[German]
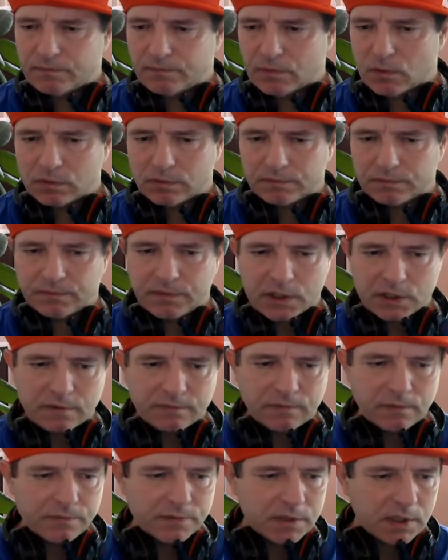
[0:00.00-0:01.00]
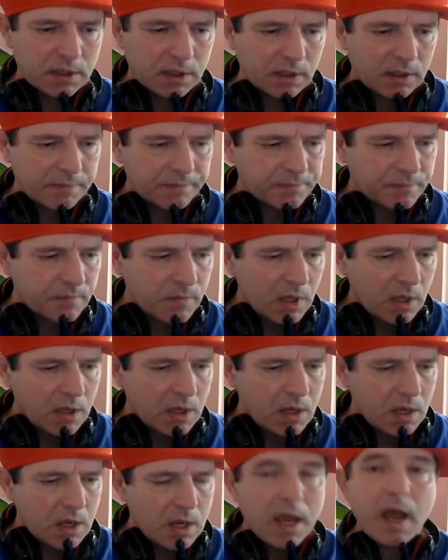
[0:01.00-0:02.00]
auch ein falscher 50 er
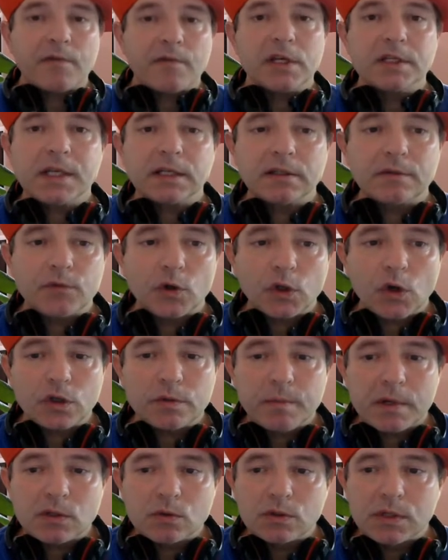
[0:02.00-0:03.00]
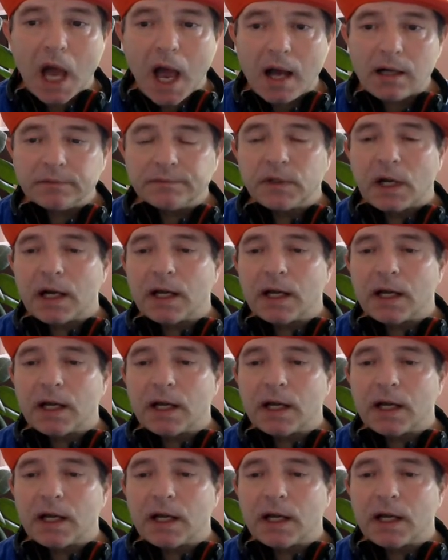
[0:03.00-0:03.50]
Ja, wie gesagt, das wollte ich euch mal so sagen.